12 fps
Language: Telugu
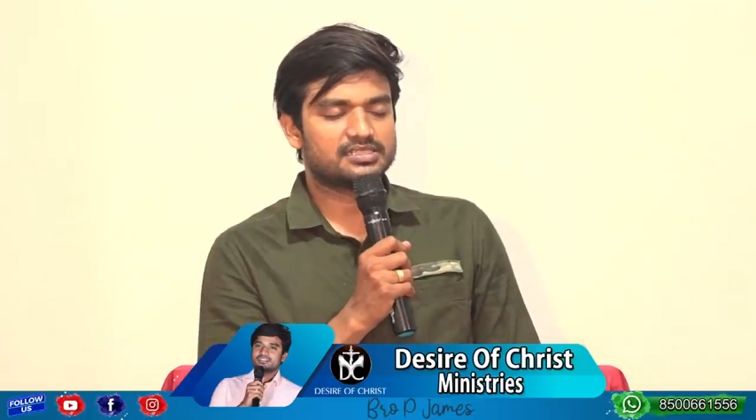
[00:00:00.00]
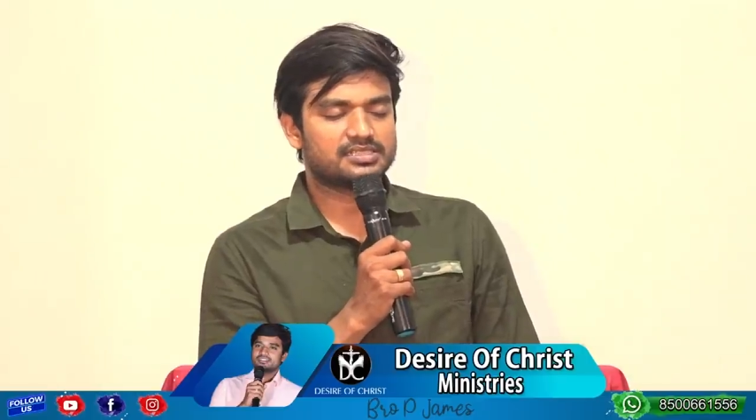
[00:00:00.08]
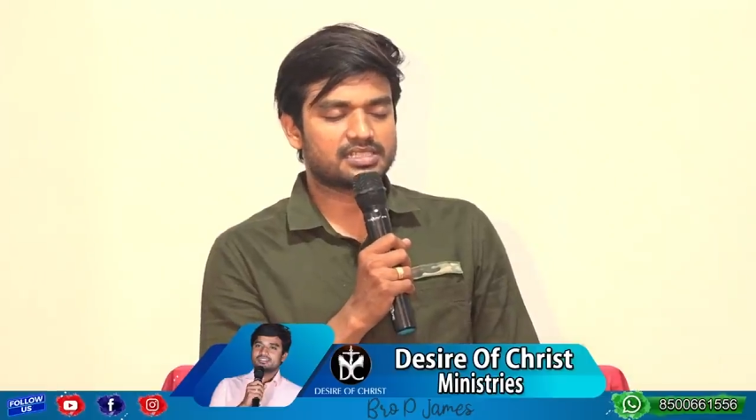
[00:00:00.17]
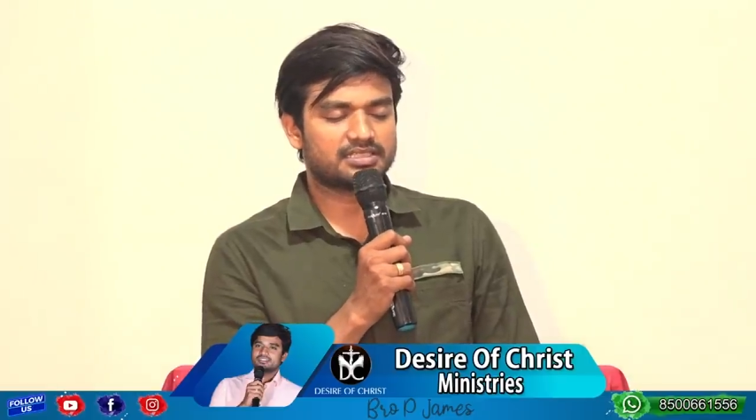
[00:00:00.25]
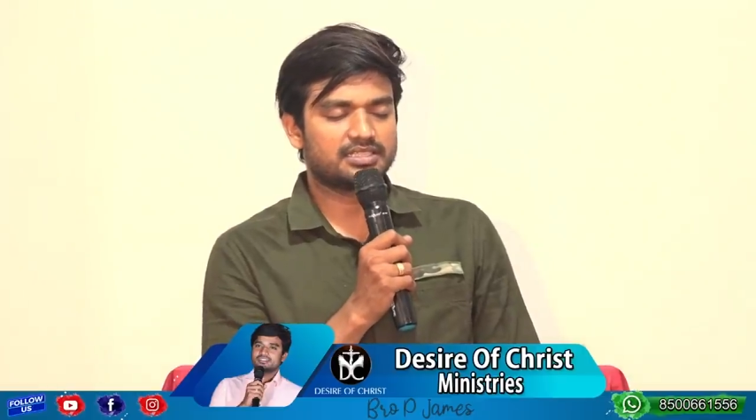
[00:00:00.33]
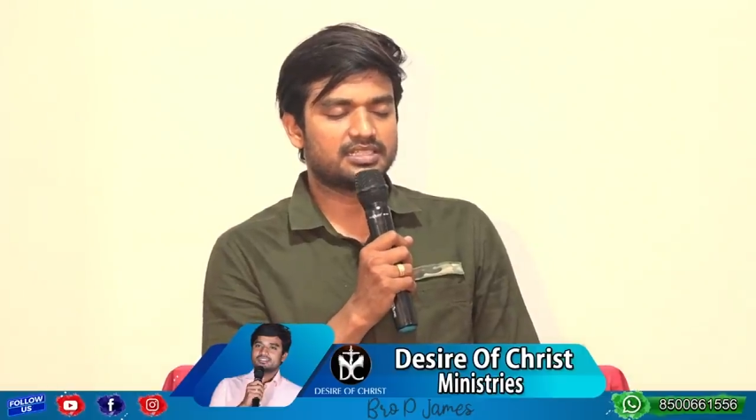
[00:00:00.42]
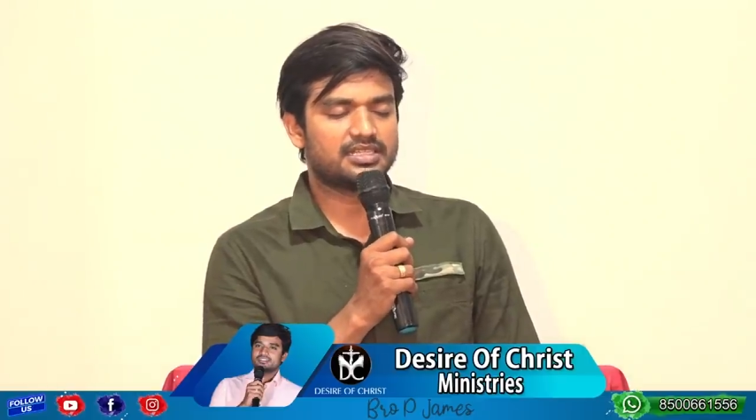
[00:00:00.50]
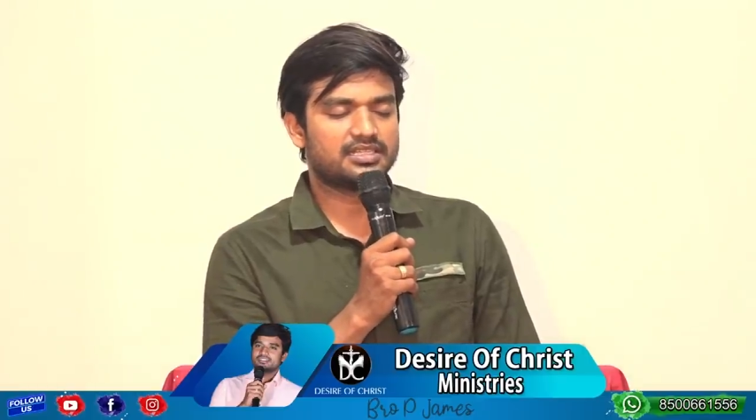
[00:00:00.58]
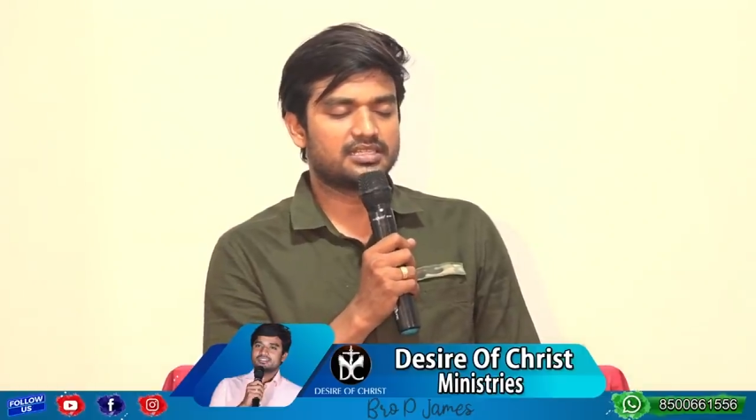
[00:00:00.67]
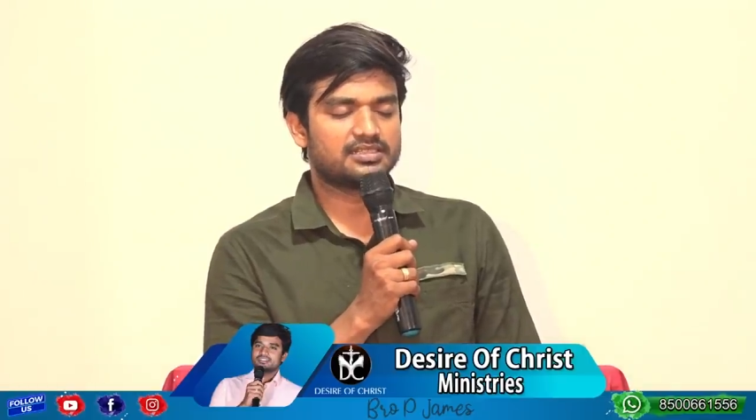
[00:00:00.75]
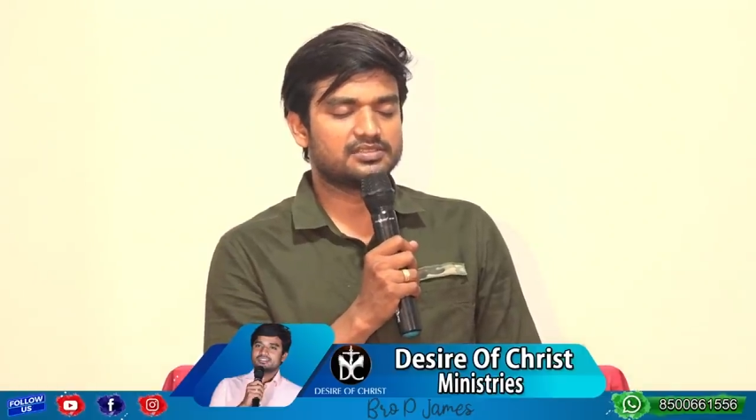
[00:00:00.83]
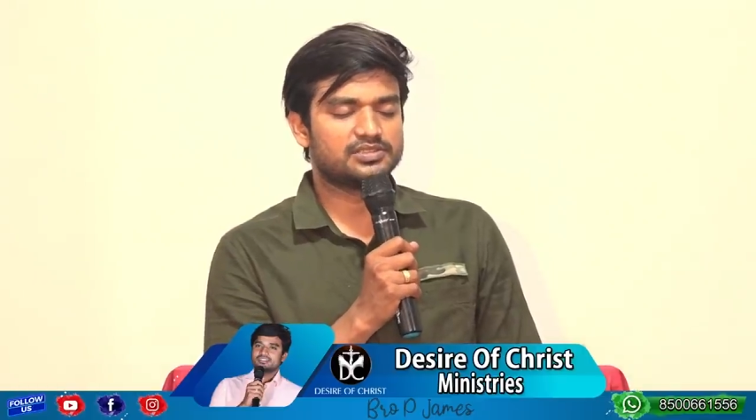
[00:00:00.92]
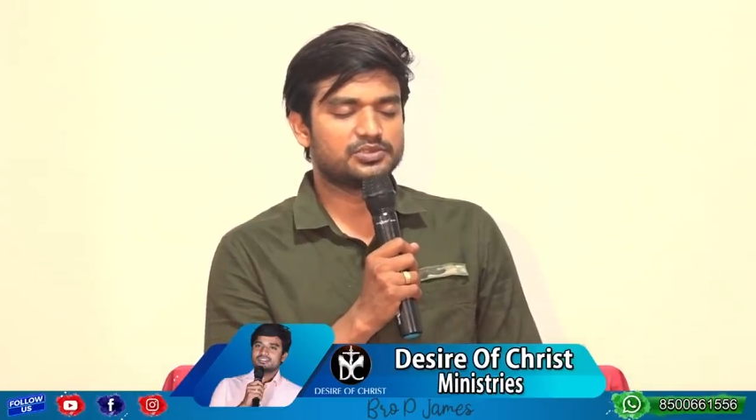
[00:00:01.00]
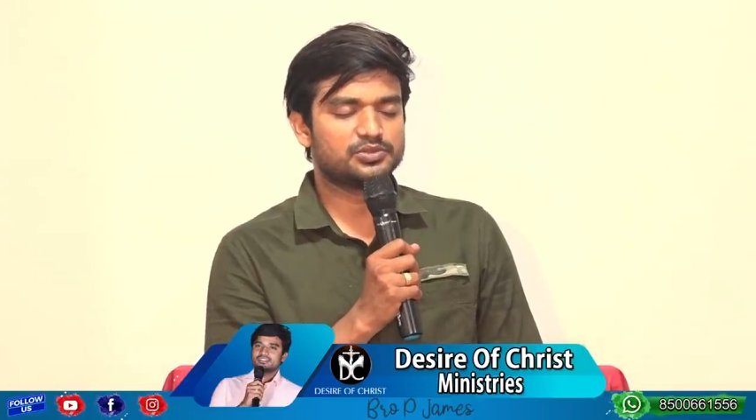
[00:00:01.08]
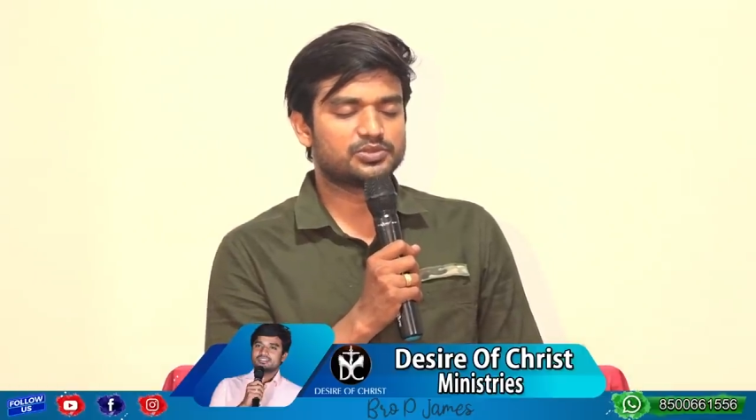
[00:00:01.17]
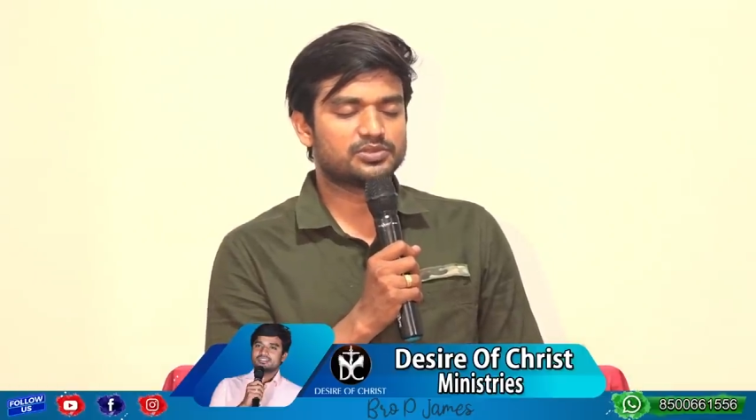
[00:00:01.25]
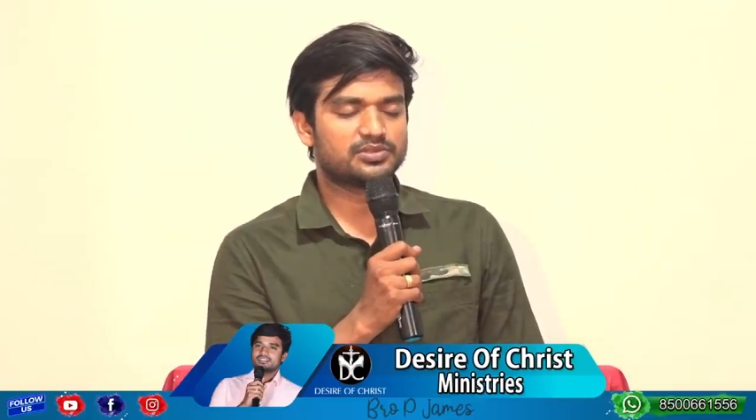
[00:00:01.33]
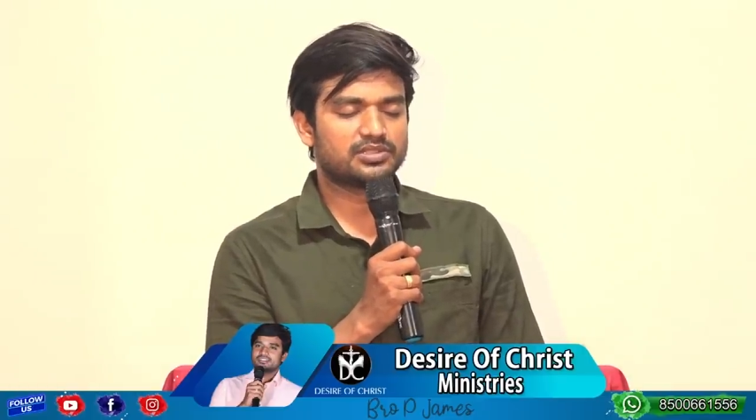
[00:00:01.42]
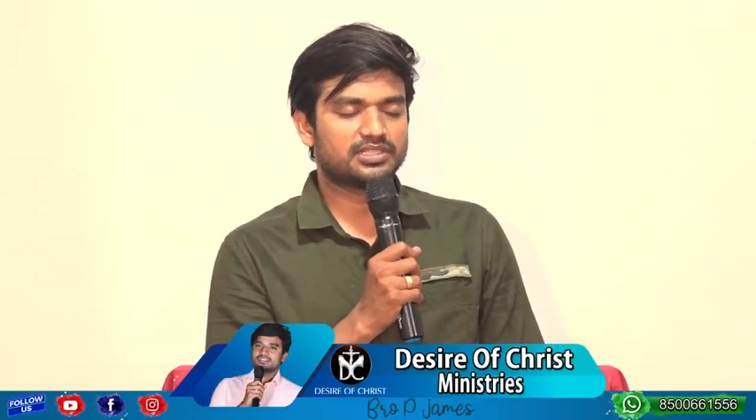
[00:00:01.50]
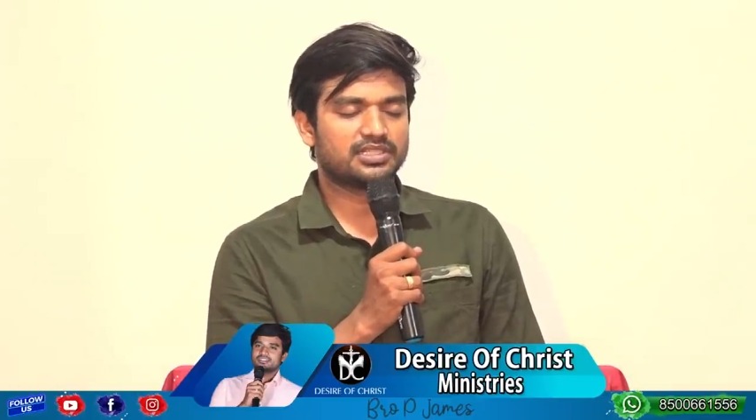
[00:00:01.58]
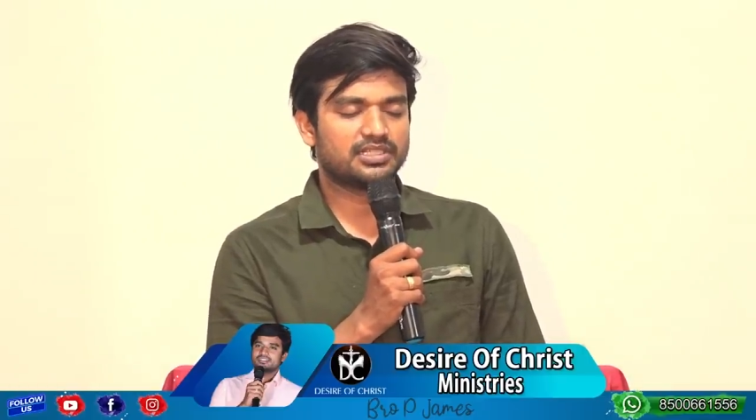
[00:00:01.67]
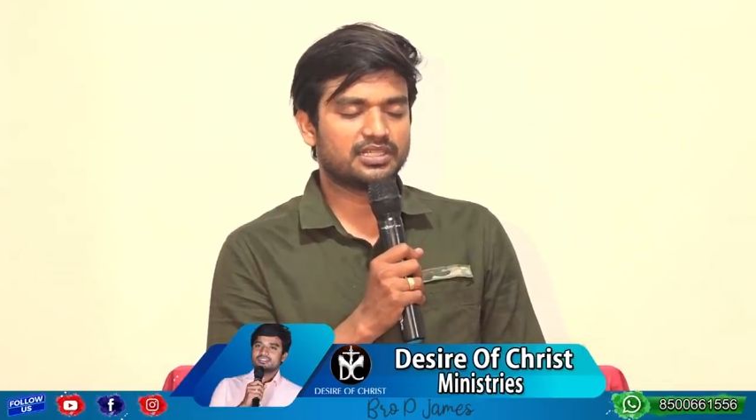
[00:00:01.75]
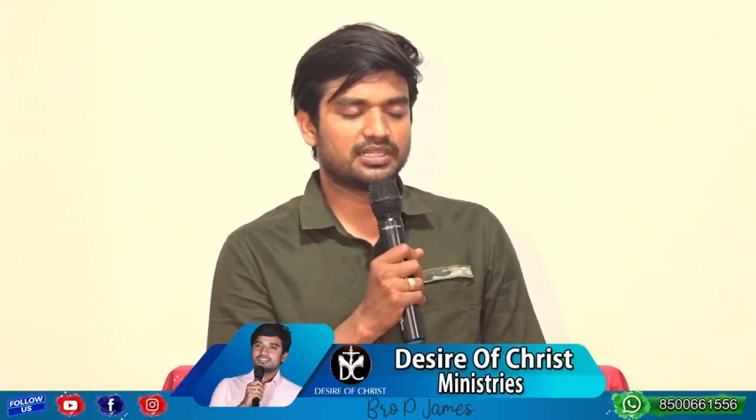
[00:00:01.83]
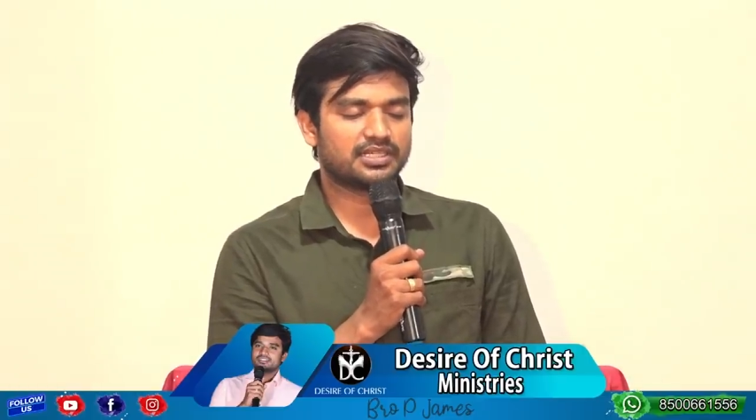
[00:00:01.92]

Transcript: శక్తి కలిగిన జీవితంలోనికి